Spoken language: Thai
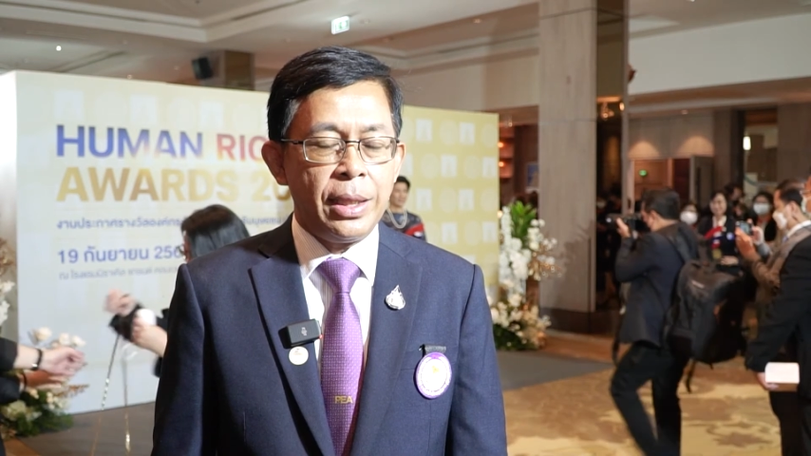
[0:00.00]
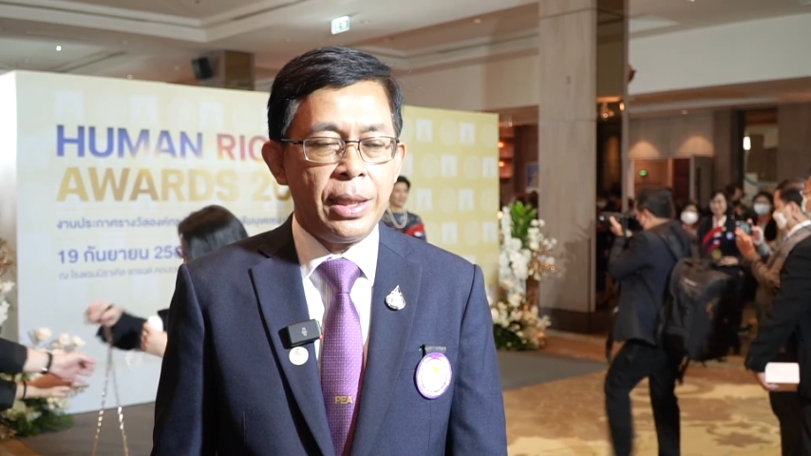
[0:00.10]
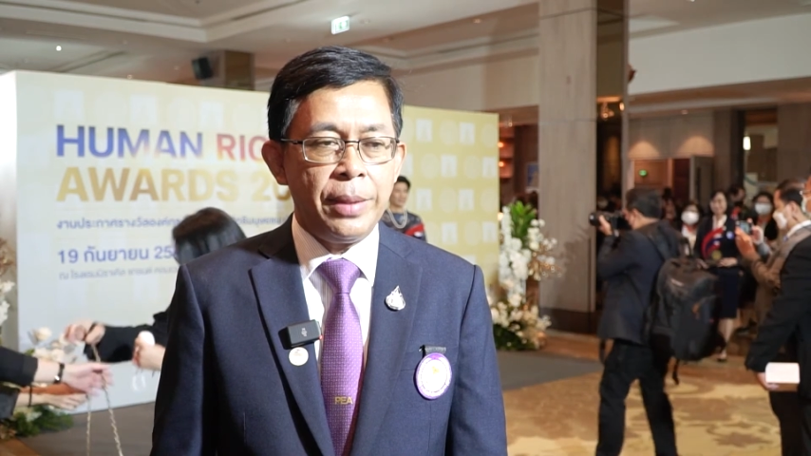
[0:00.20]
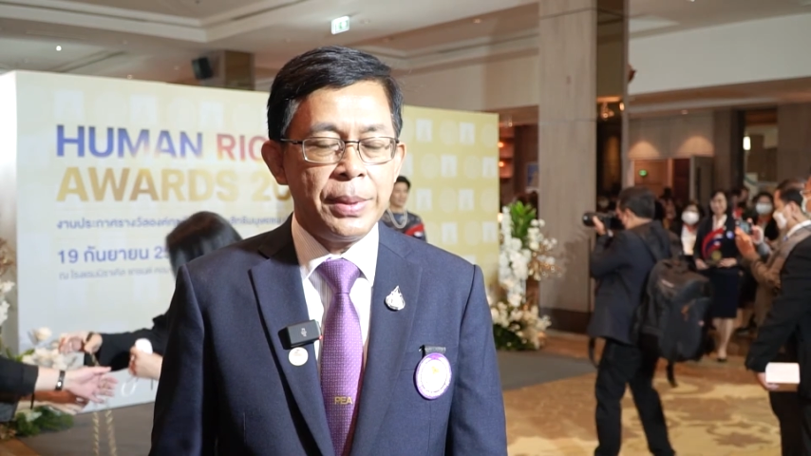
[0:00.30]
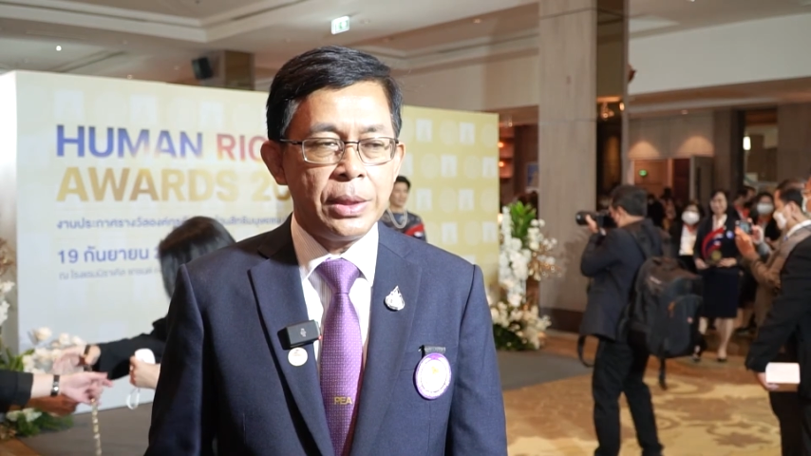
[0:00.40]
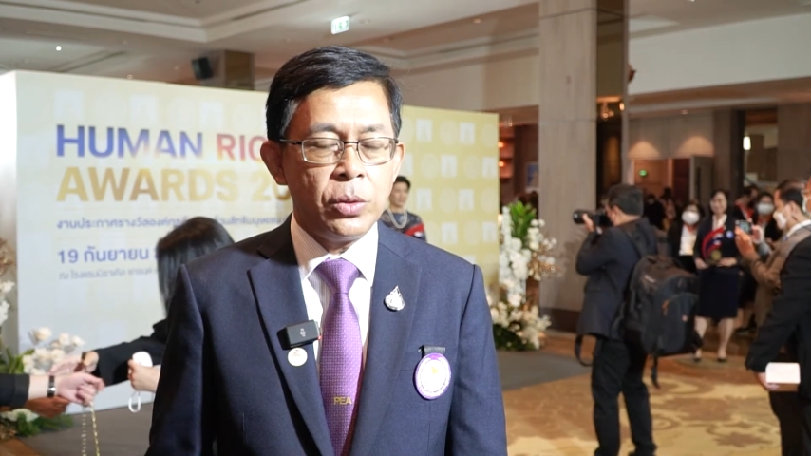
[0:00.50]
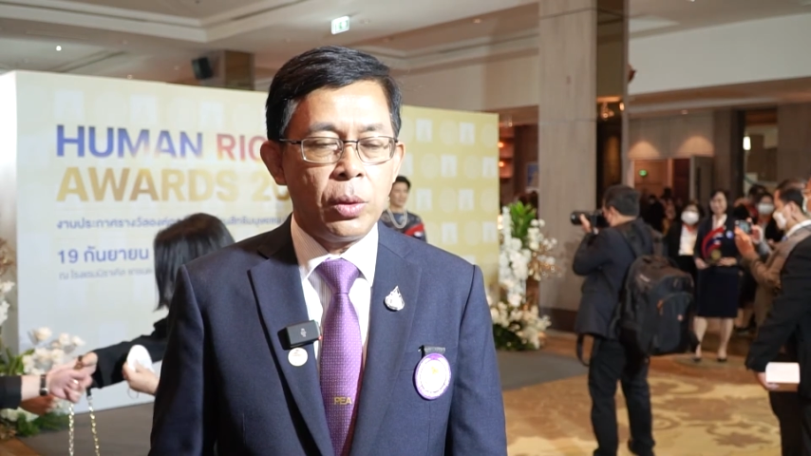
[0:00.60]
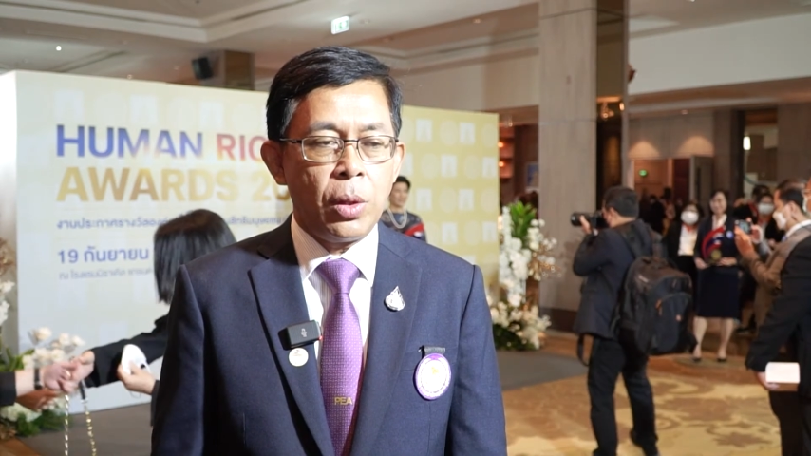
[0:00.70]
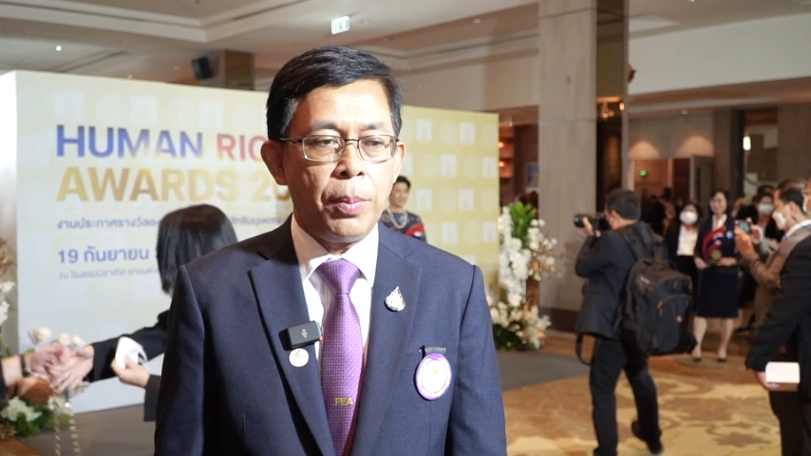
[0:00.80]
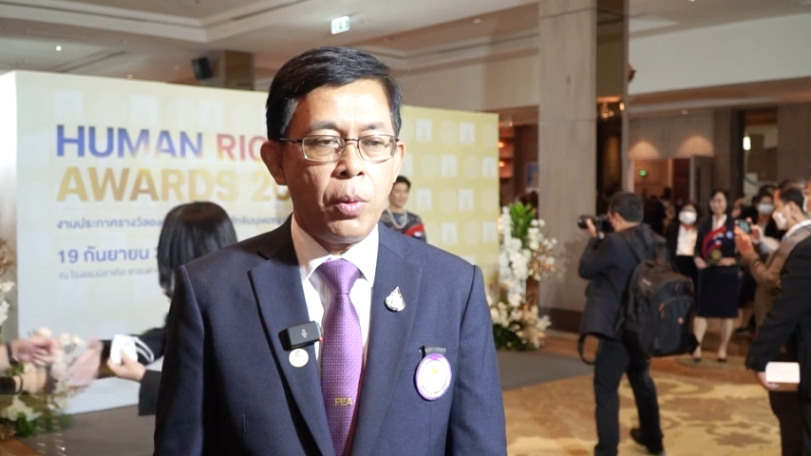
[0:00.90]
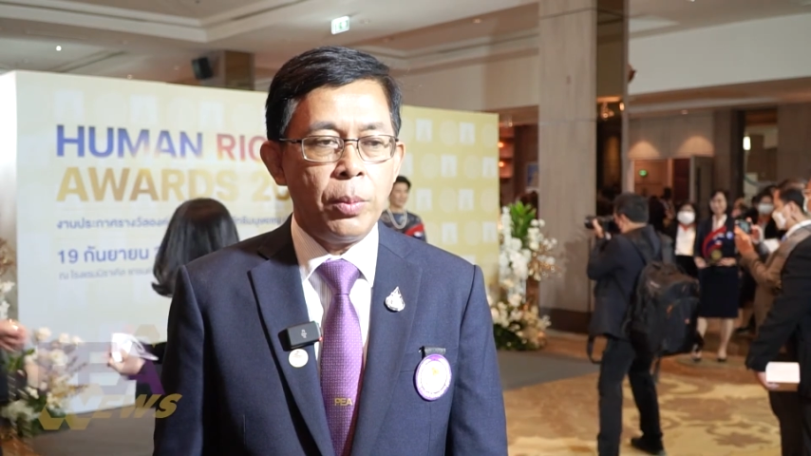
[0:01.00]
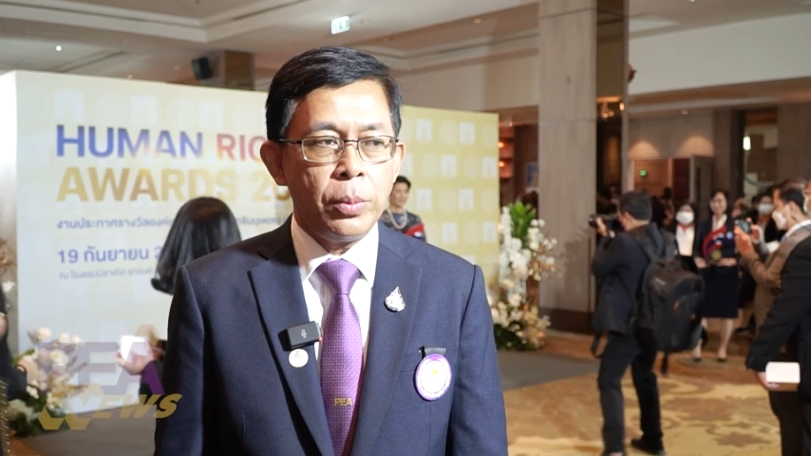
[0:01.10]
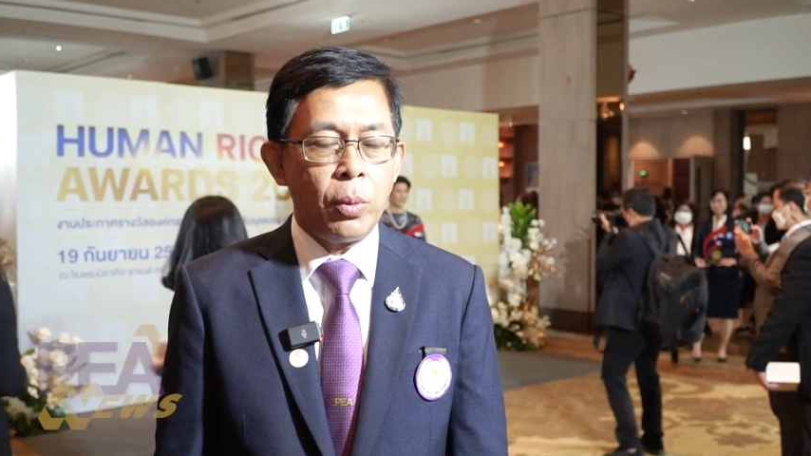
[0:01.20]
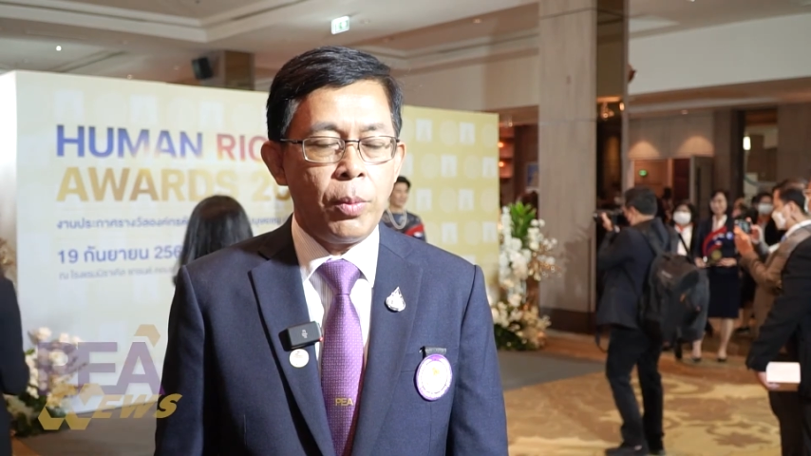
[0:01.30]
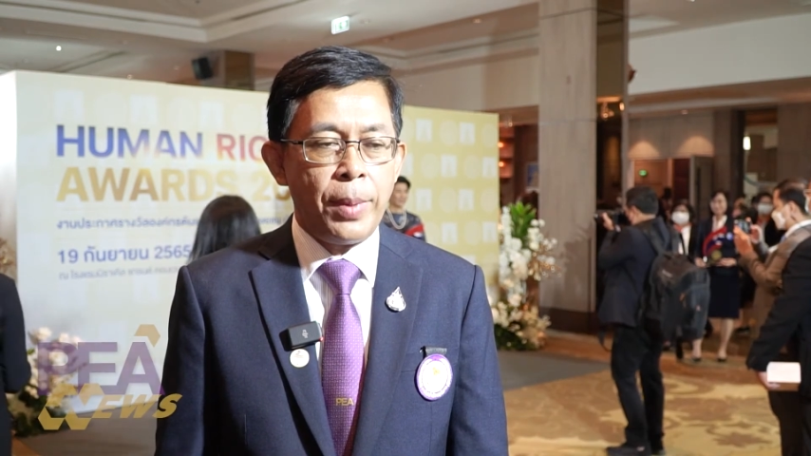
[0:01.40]
ให้ประชาชนครอบคลุม
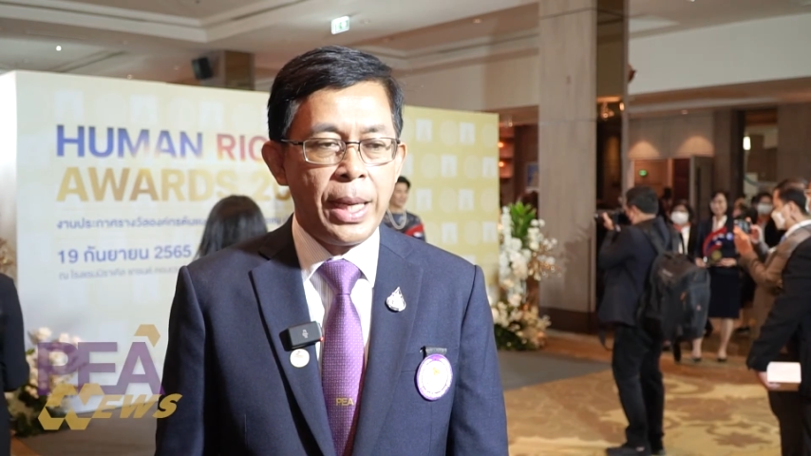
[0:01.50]
ทุกหมู่